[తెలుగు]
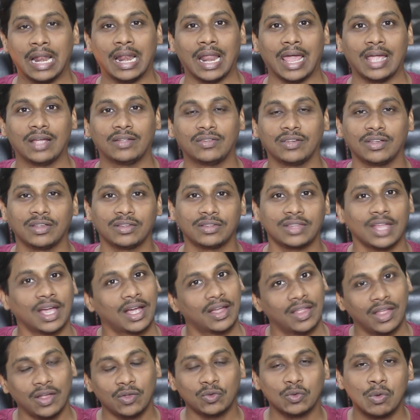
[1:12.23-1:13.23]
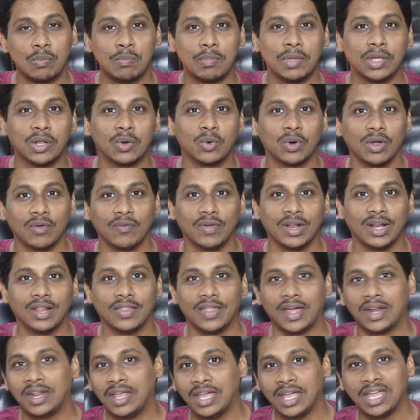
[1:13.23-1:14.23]
లైక్ చేసేస్తాం కదా సో మీరు కూడా వెళ్ళి
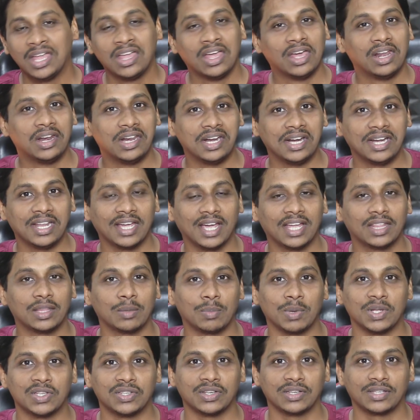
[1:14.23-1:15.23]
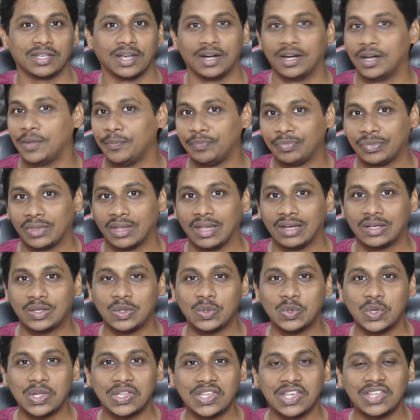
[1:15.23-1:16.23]
దాన్ని రేటింగ్ అయితే పెంచేసేయండి నెక్స్ట్
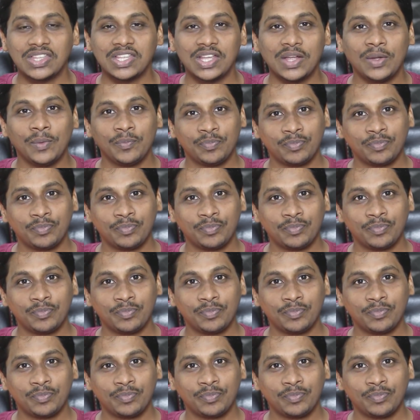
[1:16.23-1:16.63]
న్యూస్ వచ్చేసి